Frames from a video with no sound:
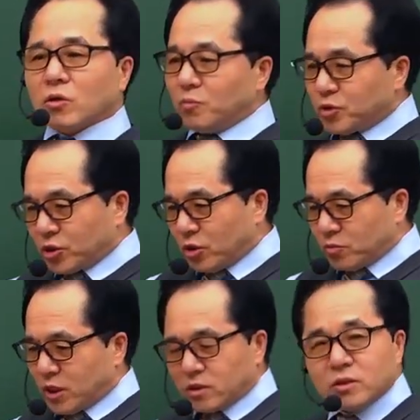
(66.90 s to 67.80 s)
컴퓨터
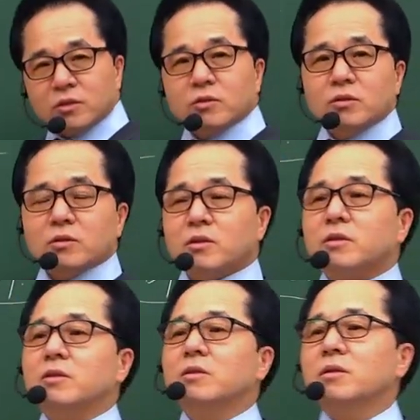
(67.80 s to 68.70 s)
시험이라는 거죠. 그죠?
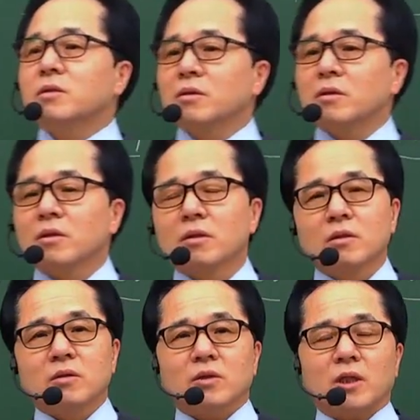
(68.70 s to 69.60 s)

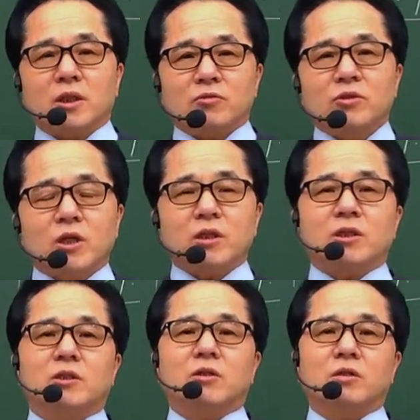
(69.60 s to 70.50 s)
날짜도 자기가
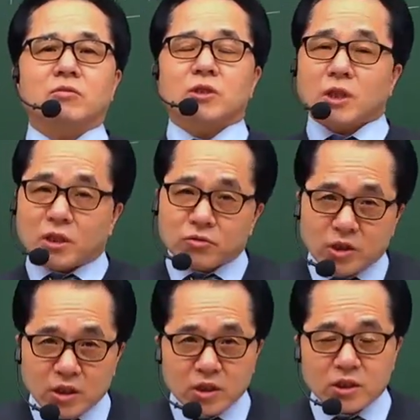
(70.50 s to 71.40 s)
지정하고 시간도
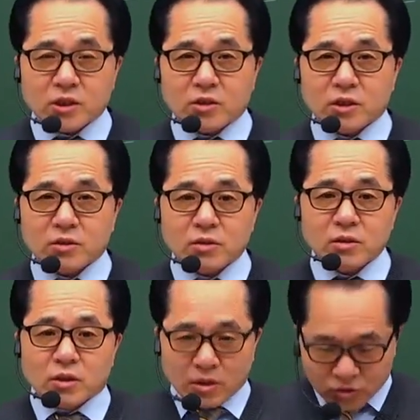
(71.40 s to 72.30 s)
자기가 지정해서
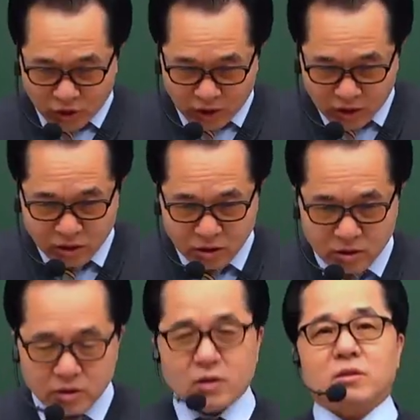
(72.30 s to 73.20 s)
딱
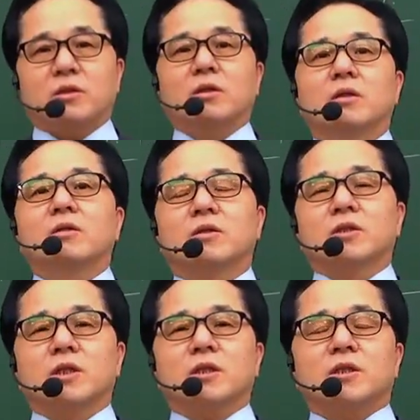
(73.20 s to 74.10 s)
그
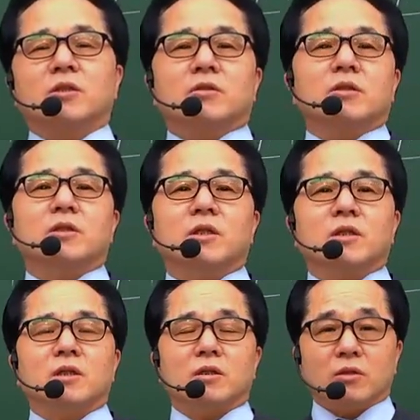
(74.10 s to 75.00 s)
시간 지정된
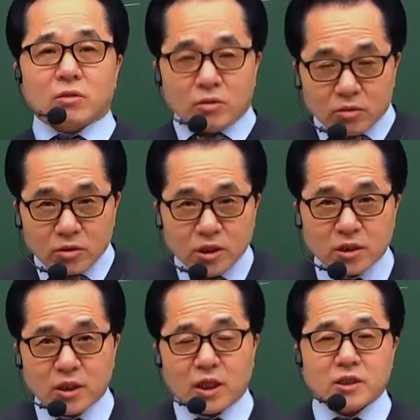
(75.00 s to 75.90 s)
시간에 어느
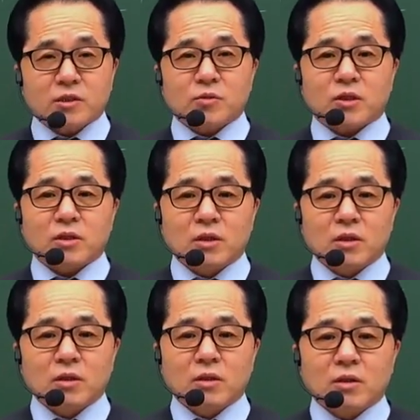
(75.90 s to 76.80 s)
책상에 앉으면
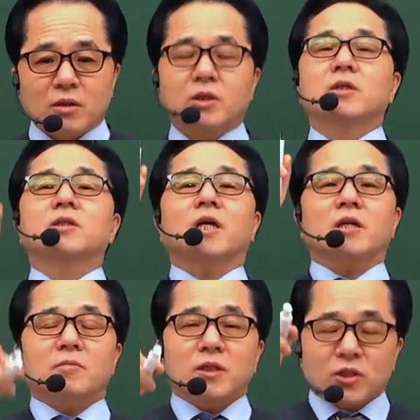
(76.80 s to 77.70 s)
그
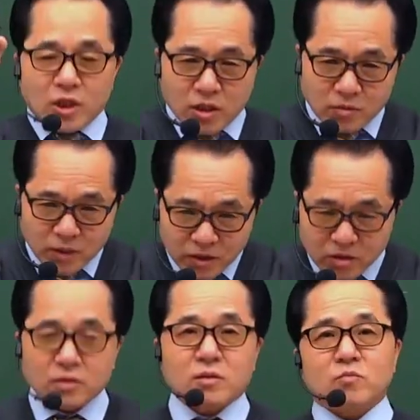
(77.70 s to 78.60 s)

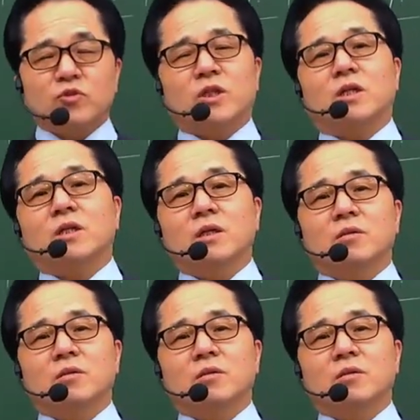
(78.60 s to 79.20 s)
사람한테만 문제.